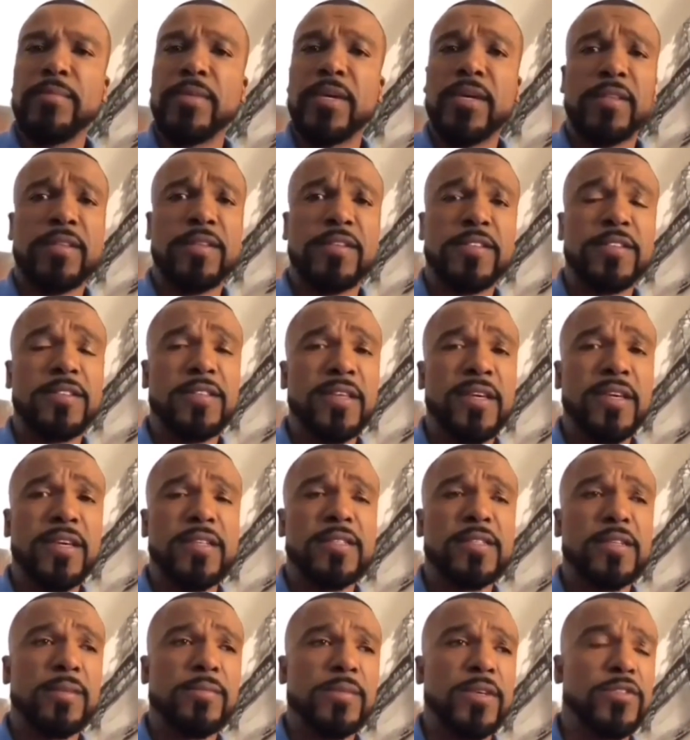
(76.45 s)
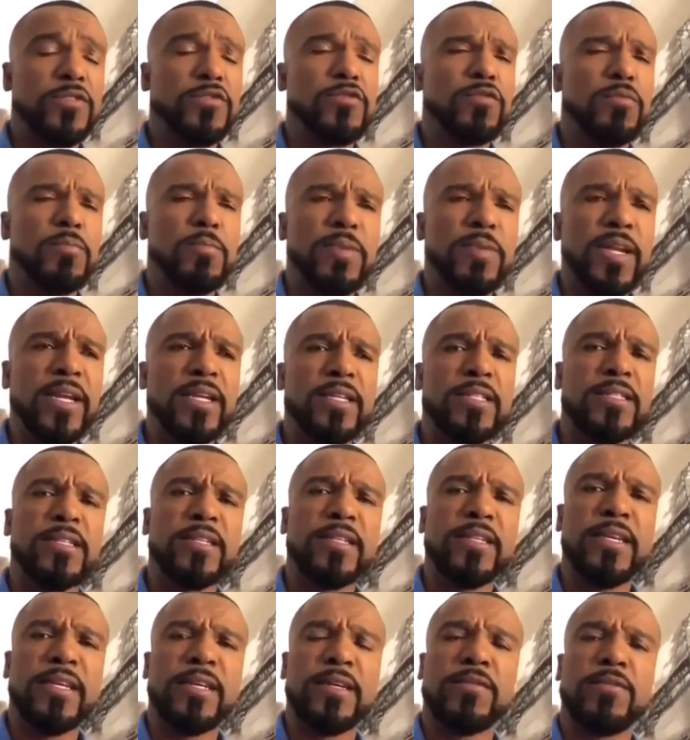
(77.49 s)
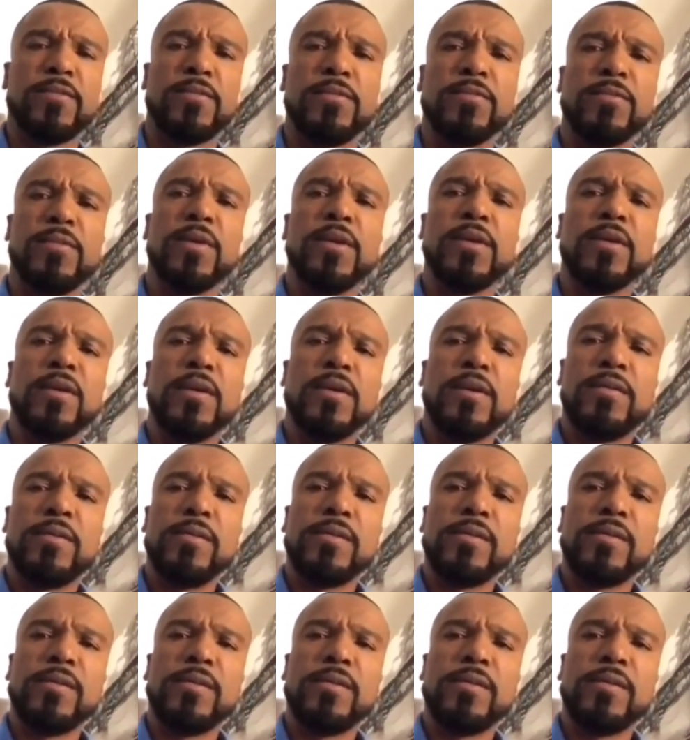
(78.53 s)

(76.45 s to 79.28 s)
a minha tristeza, a minha surpresa né? com,